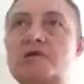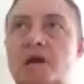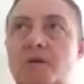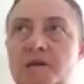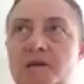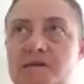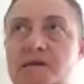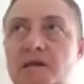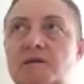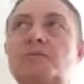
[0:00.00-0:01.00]
ben bir
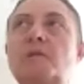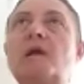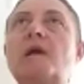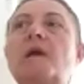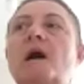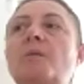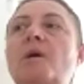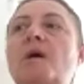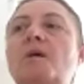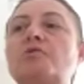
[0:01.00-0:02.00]
insanım.
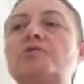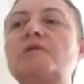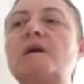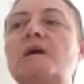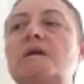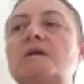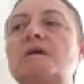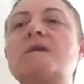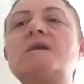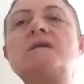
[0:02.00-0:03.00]
Ama burada
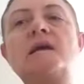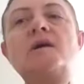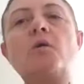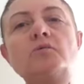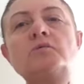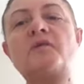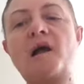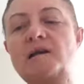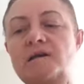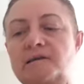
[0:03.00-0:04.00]
e, yine onun
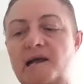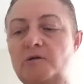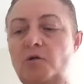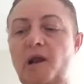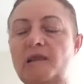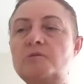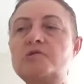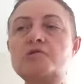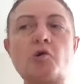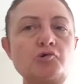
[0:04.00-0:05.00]
farklılıklarını öğrendim.
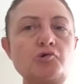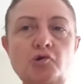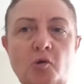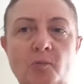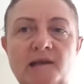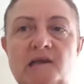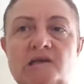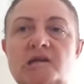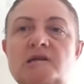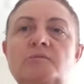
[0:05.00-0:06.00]
Soğuk suyu normalde
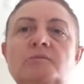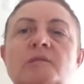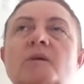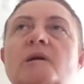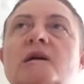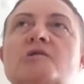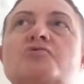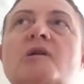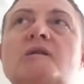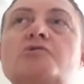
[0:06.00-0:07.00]
içerim ama
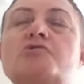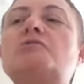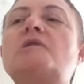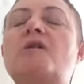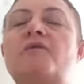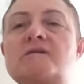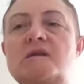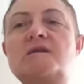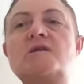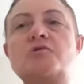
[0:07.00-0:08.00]
şu anda çok daha
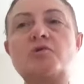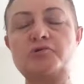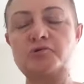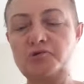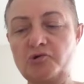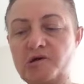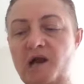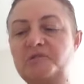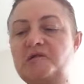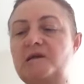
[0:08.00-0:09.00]
fazlasıyla soğuk suyu çok
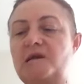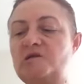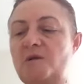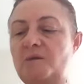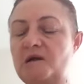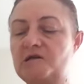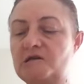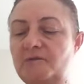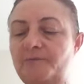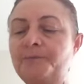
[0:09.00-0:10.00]
rahat bir şekilde içmeye
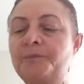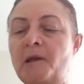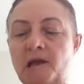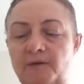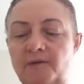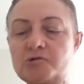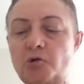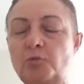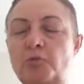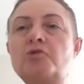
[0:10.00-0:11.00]
başladım. Evet
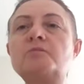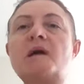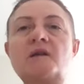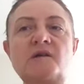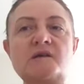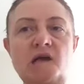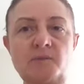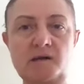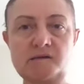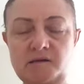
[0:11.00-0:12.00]
sol burnumdan nefes
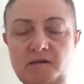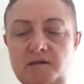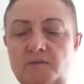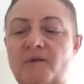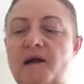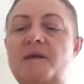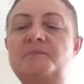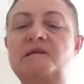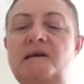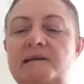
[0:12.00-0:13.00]
almak sıkıntım var.
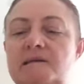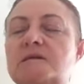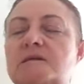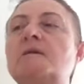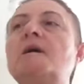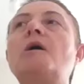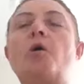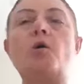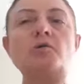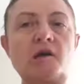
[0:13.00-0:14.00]
Hep tıkanır.
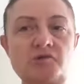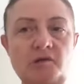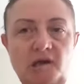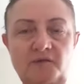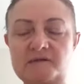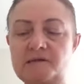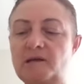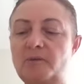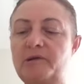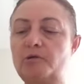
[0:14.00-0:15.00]
Ondan şu anda nefes
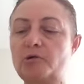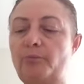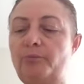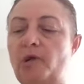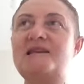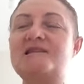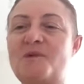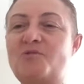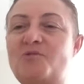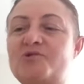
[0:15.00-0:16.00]
alabiliyorum.
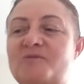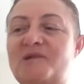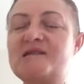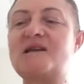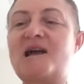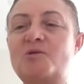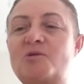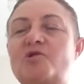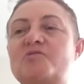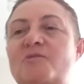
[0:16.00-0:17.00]
Neşmem konusunda biraz
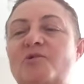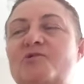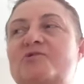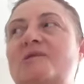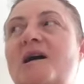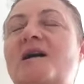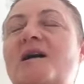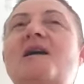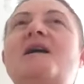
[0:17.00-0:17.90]
sakin konuşmam konusunda